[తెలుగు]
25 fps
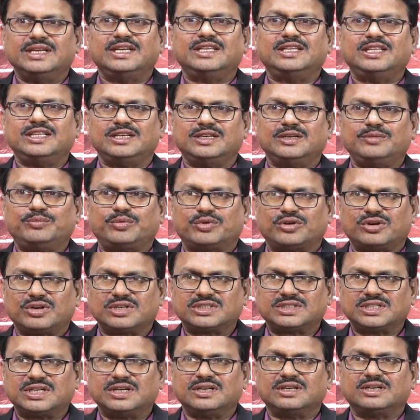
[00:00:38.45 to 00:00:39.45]
ఇది
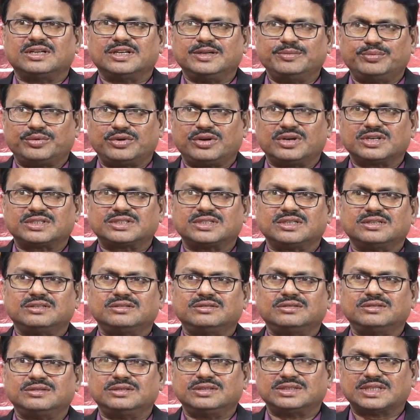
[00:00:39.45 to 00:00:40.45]
ప్రొడక్షన్ రీప్రొడక్షన్
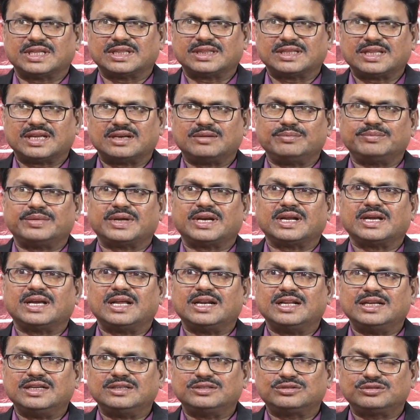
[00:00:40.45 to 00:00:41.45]
సంతానం
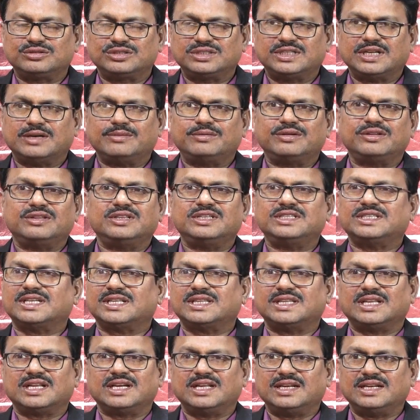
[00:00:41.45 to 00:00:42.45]
పెరగాలి సృష్టి అభివృద్ధి
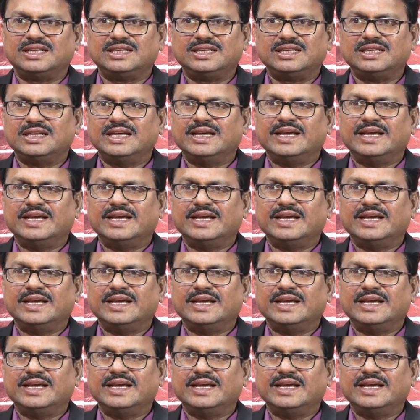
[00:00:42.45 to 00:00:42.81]
చెందాలని